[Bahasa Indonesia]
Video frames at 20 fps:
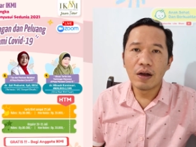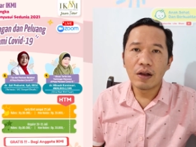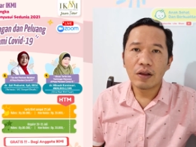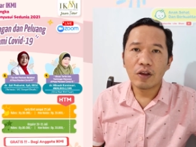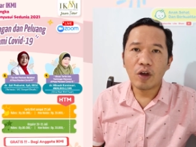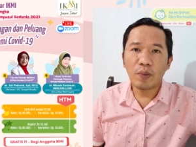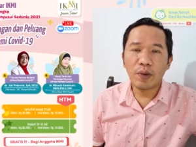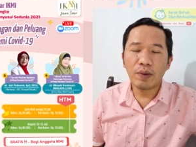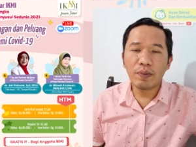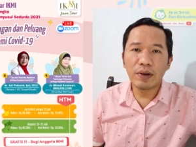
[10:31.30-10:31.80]

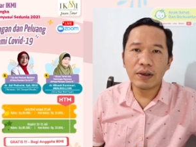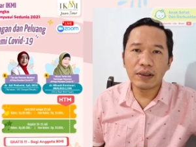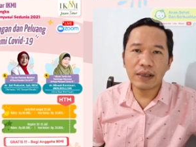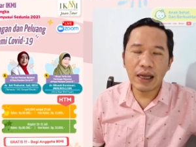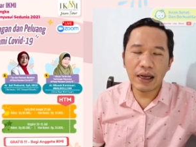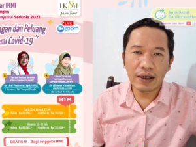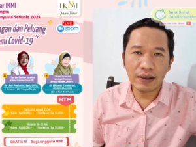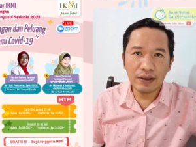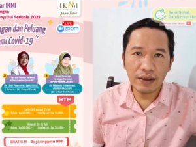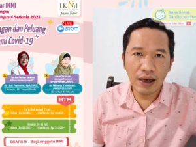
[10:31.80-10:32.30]
Topik
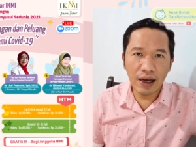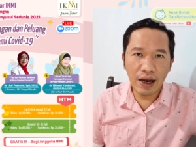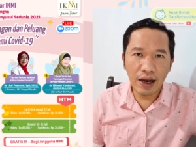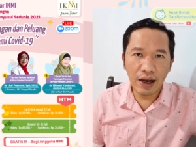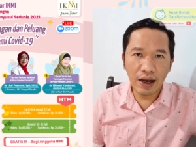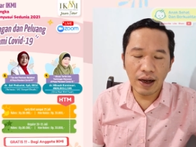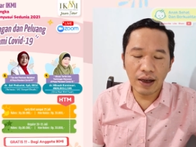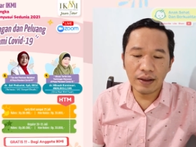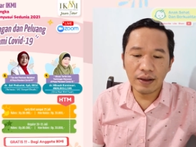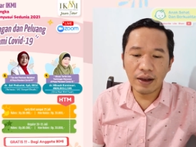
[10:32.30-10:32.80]

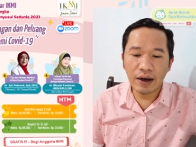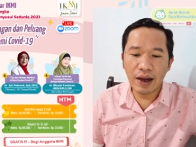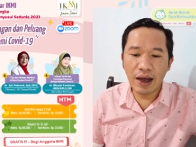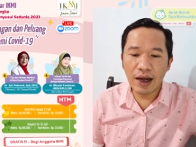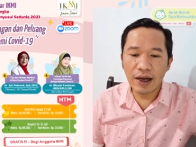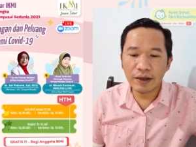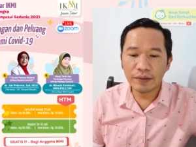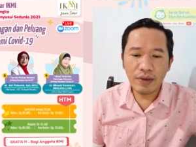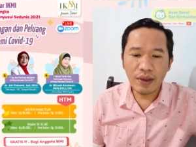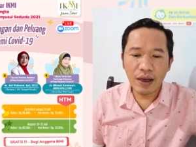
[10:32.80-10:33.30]
besarnya
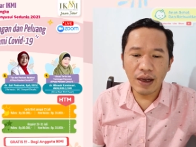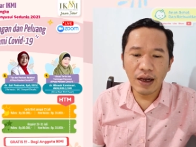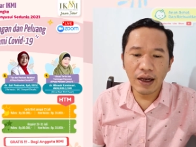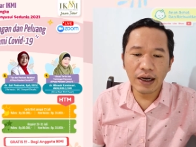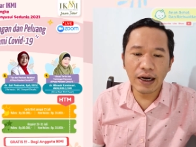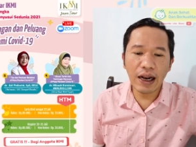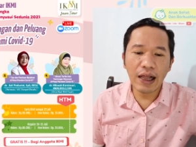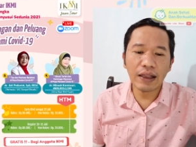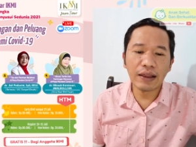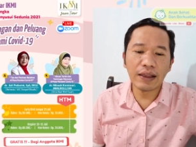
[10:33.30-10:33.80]
adalah
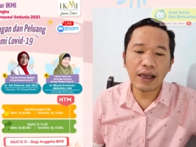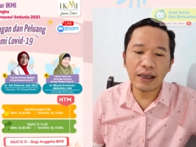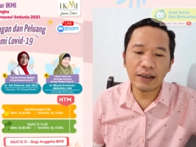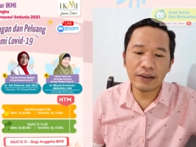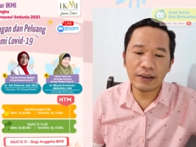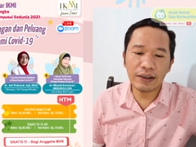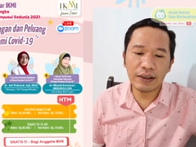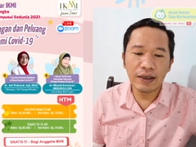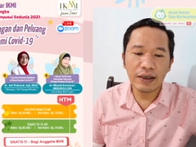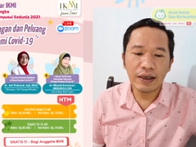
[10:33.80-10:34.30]

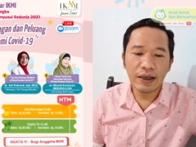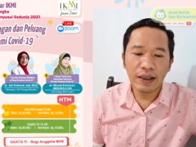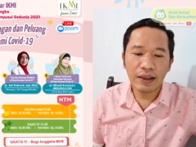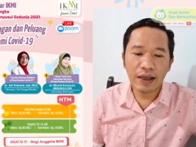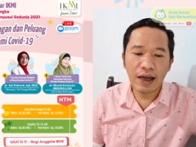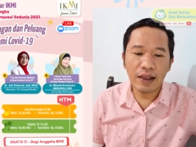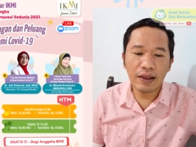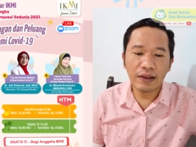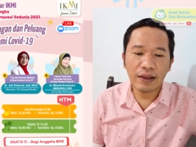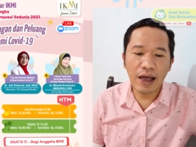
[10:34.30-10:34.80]
relaktasi,
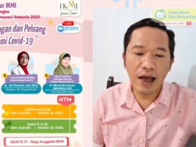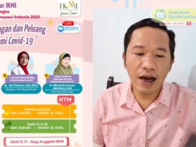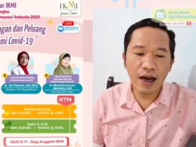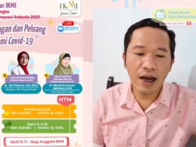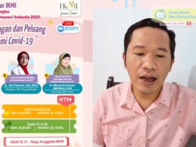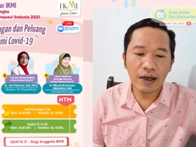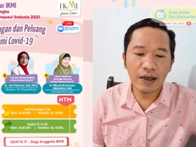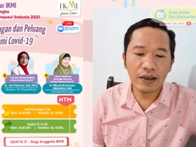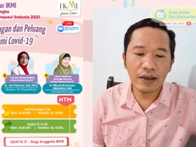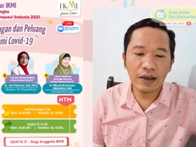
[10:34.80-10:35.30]

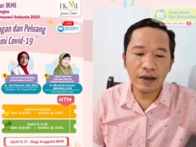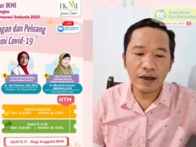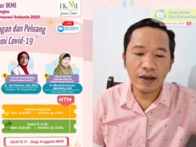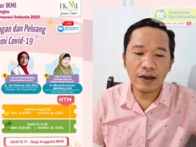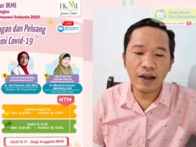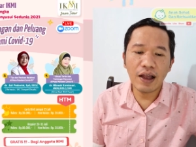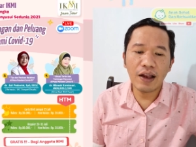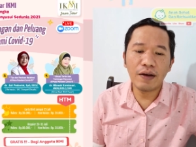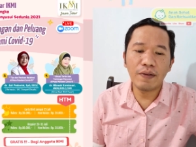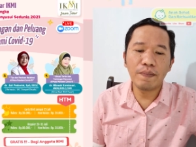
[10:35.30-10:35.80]
tantangan
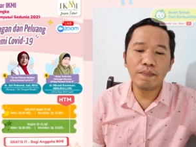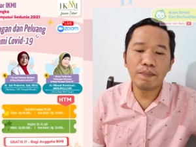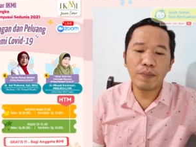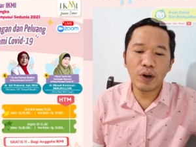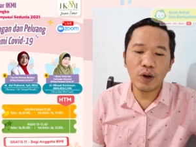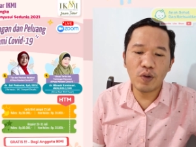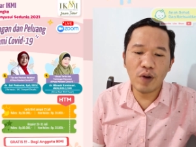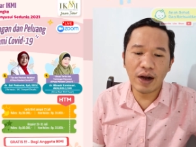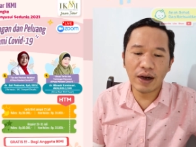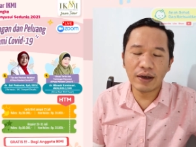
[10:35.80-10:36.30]
dan
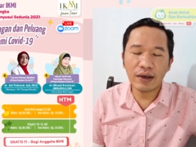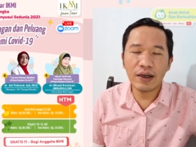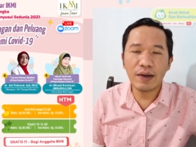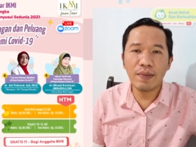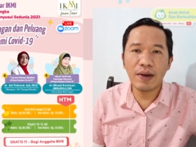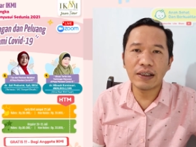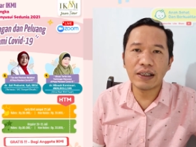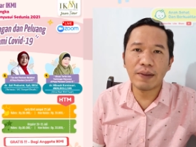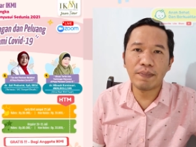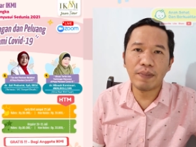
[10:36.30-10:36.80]
peluang di
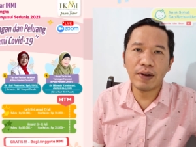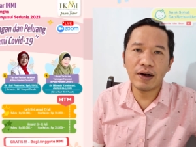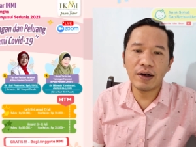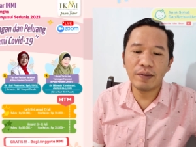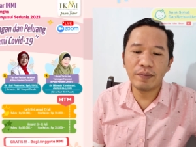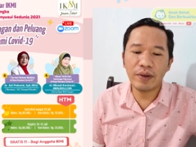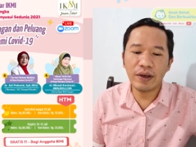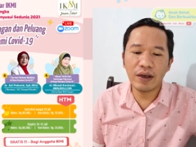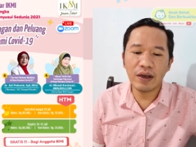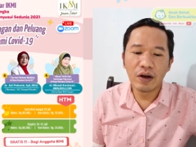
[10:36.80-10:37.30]
masa
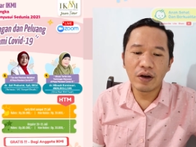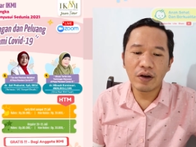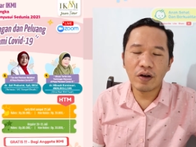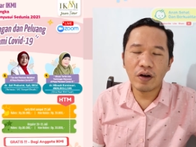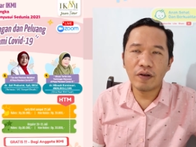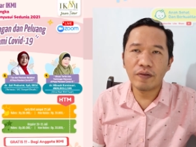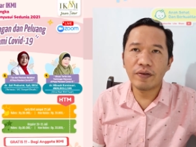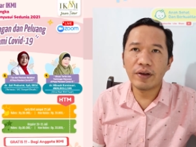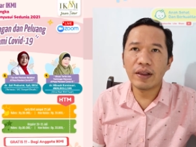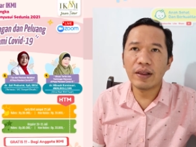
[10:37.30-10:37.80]
pandemi
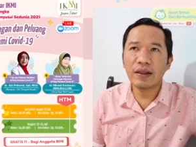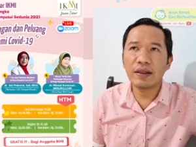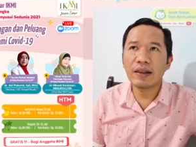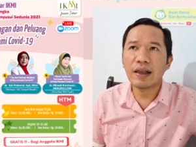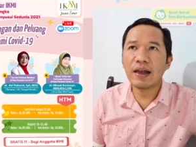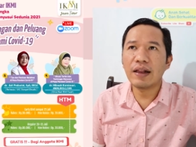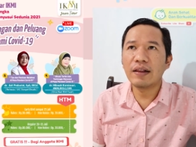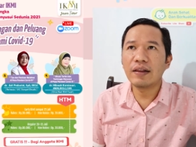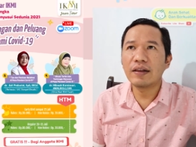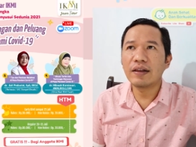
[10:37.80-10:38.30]

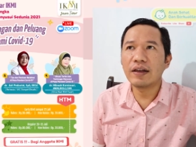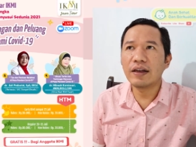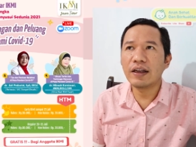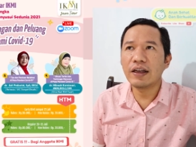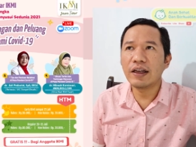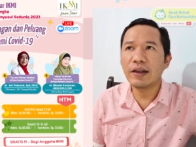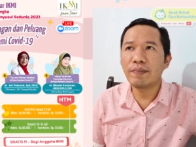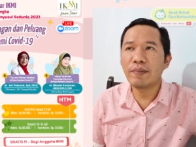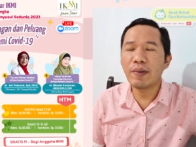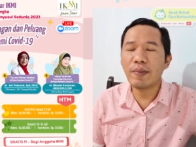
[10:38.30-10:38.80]
COVID-19
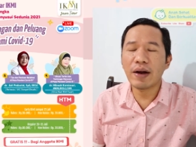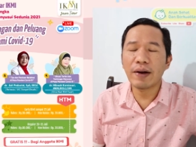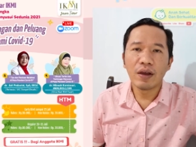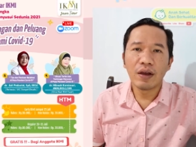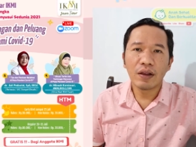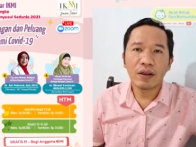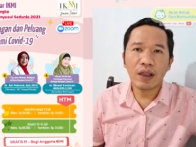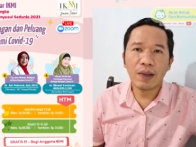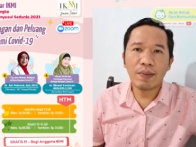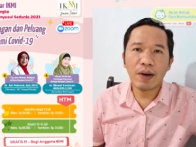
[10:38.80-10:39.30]
ini. Memang
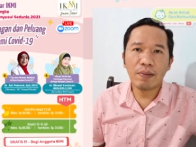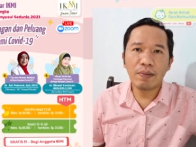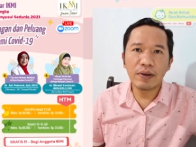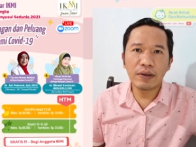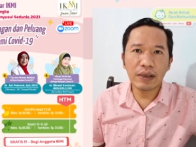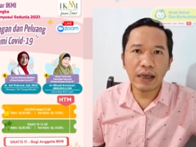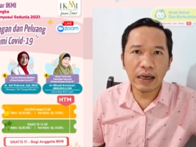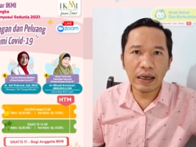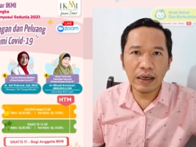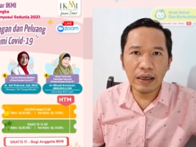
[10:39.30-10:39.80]
tema
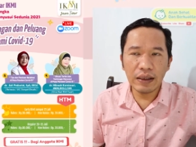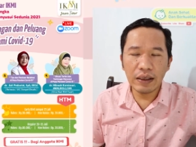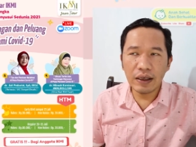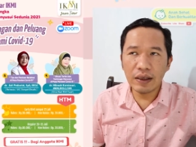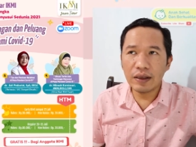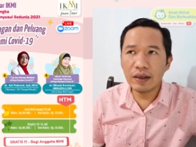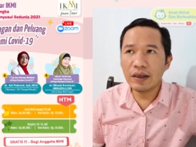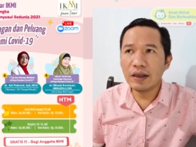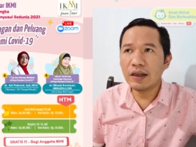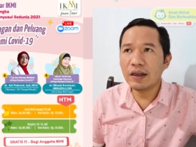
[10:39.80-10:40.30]
besar ini
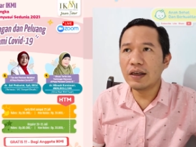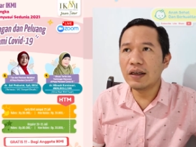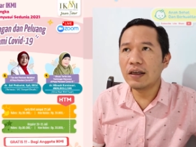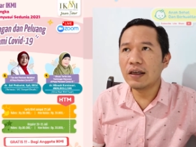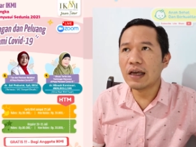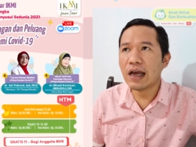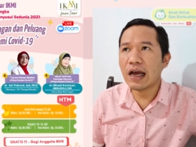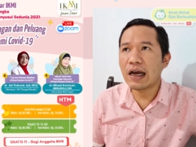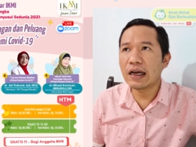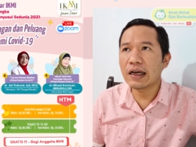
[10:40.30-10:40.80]

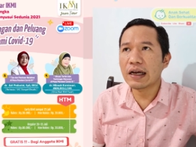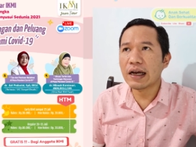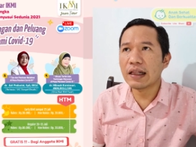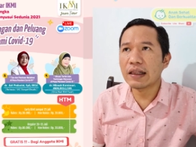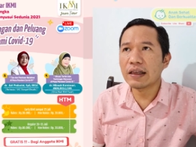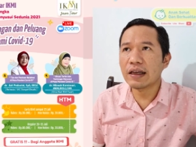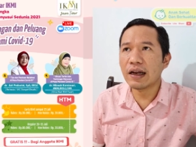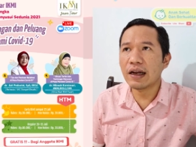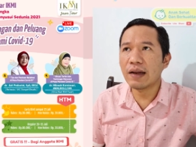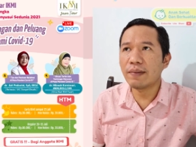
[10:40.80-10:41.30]

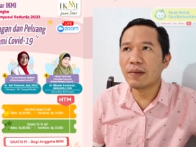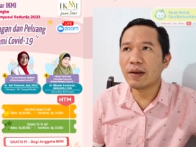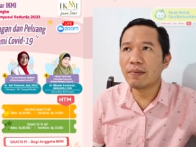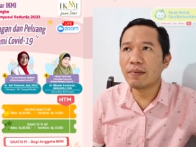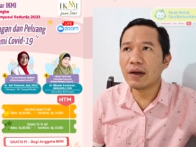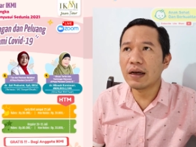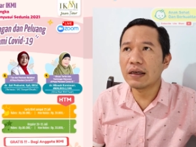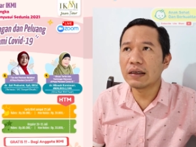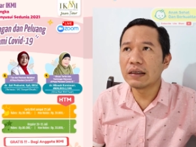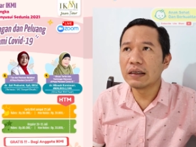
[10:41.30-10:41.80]
diangkat karena
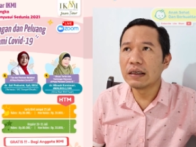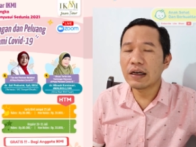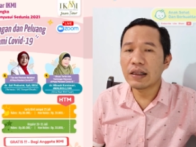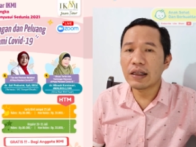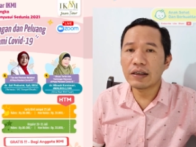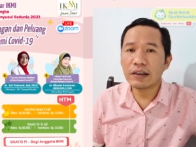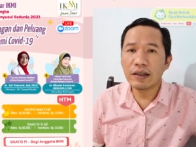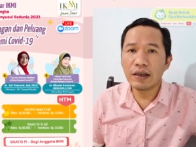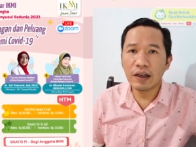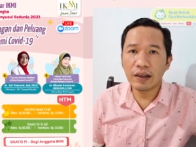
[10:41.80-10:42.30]
memang
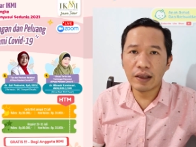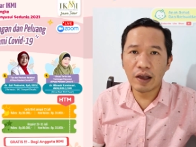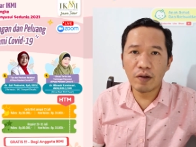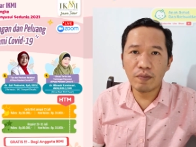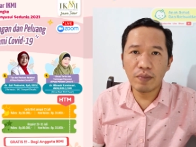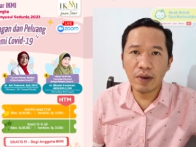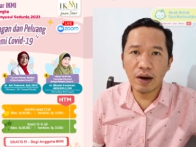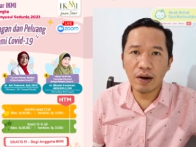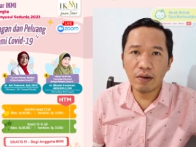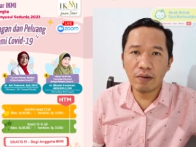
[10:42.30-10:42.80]
kita sendiri
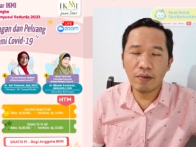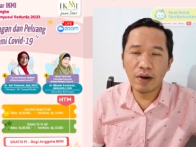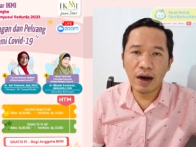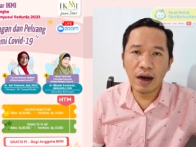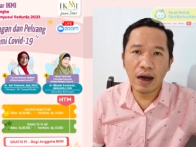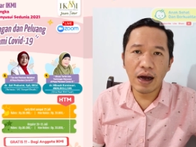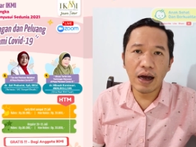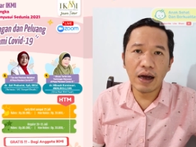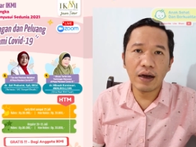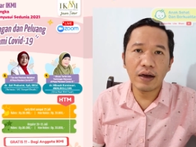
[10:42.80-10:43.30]
tahu
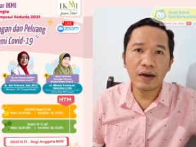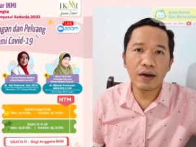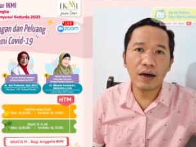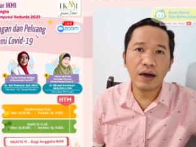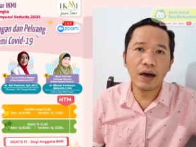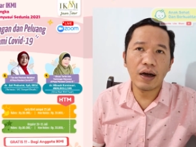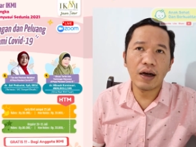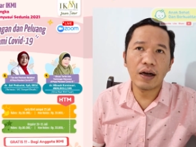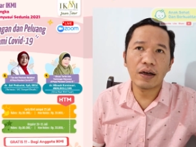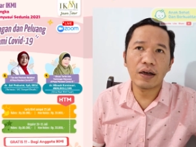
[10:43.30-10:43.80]
bahwa
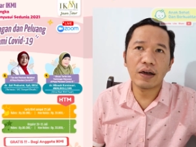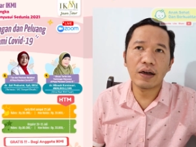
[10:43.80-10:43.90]
angka